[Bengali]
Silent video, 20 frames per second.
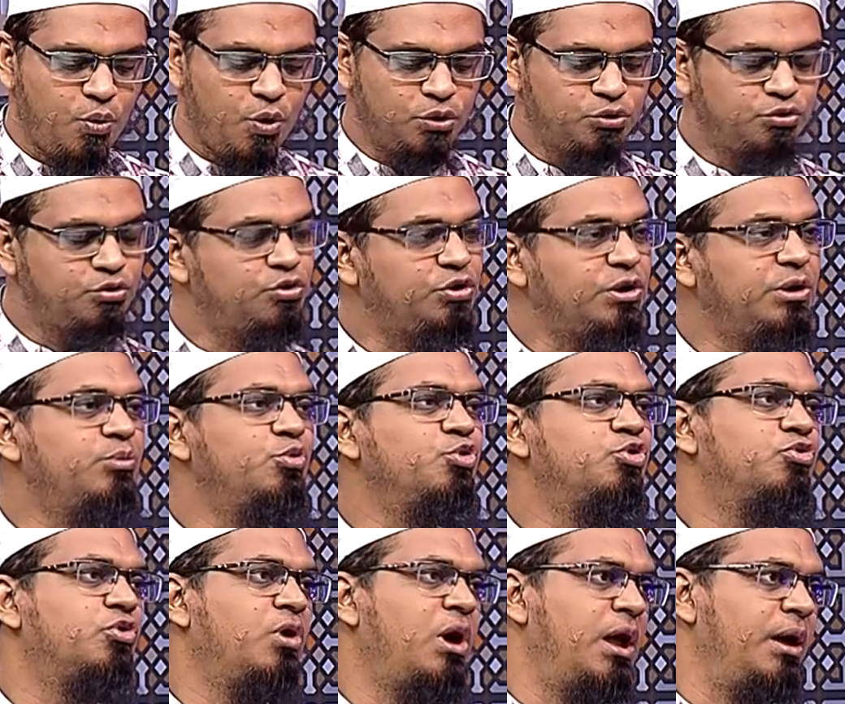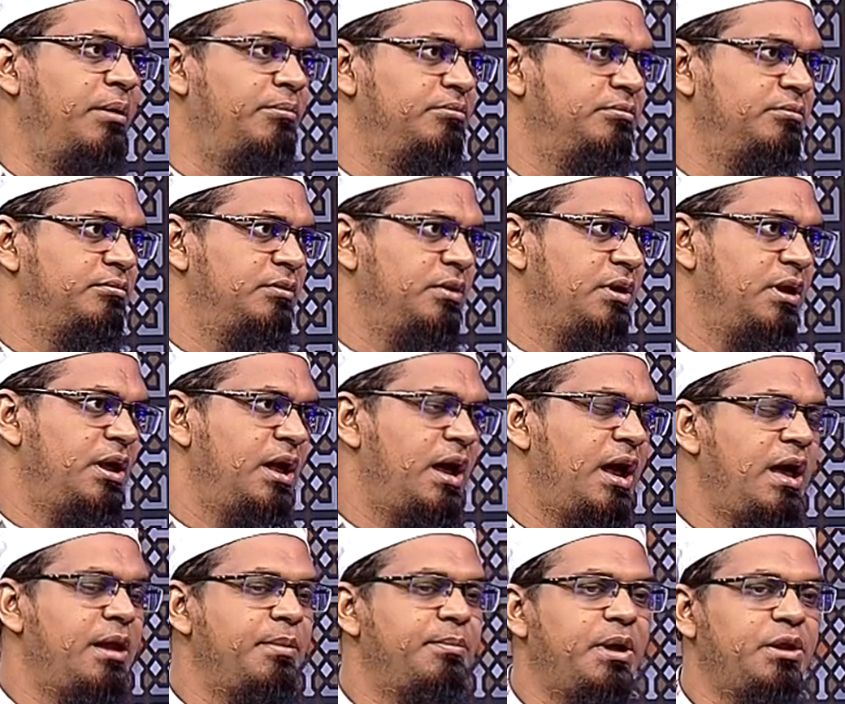অতুত আইমুত তয়াম
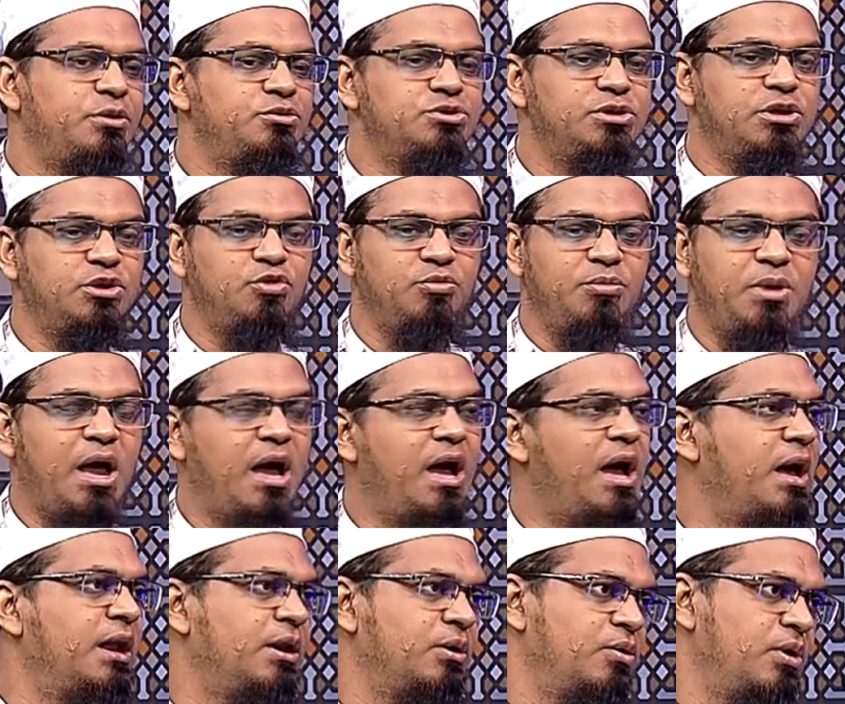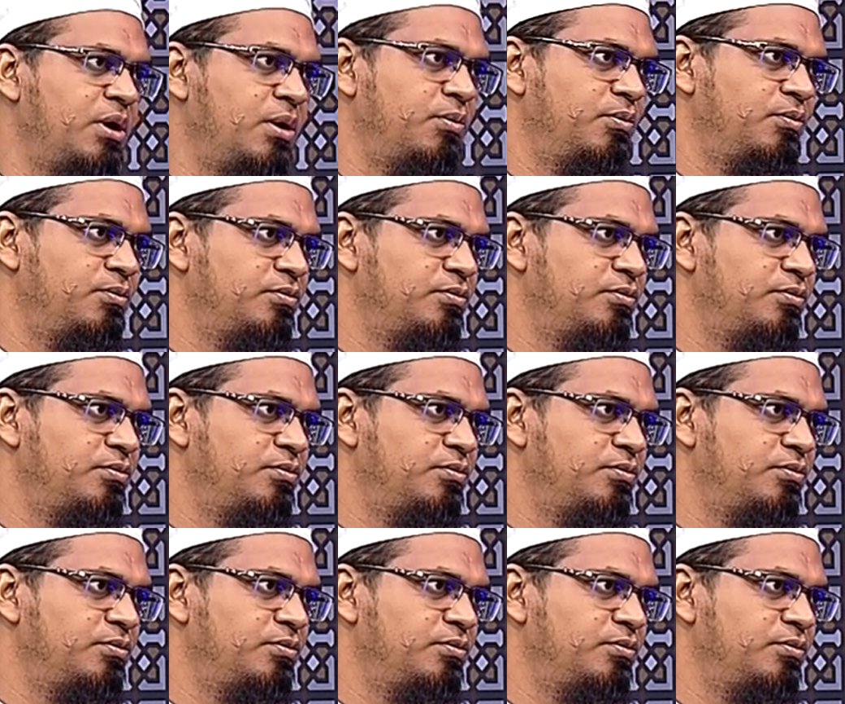আর মানুষকে তুমি আহার করাও